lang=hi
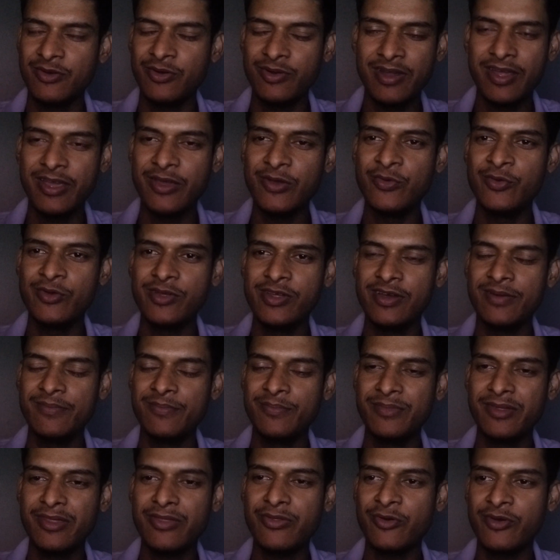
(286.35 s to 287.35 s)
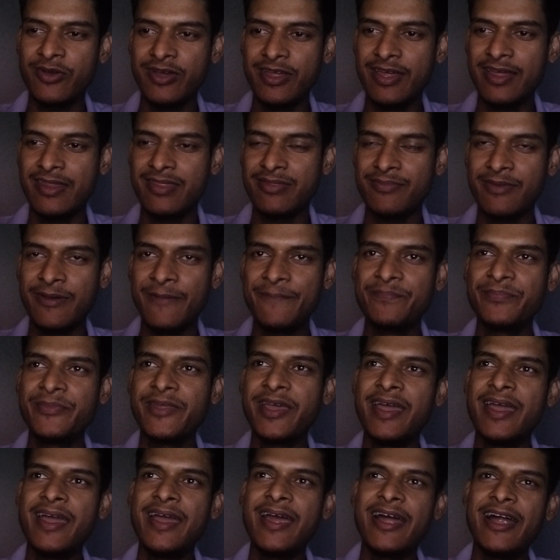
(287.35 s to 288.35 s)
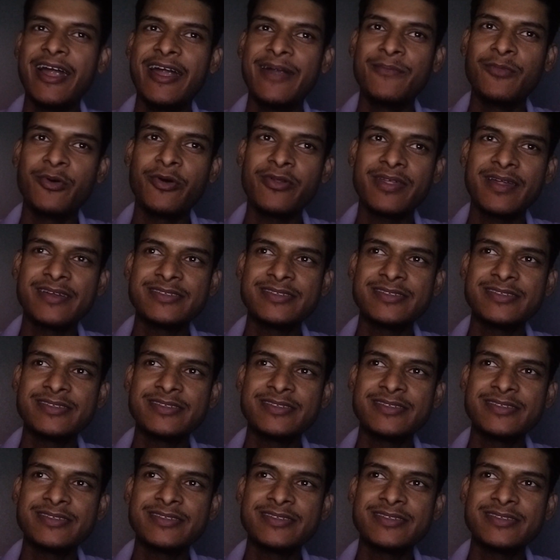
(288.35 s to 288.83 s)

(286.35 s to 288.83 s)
नहीं हुई मिस हो गई है इसमें एंड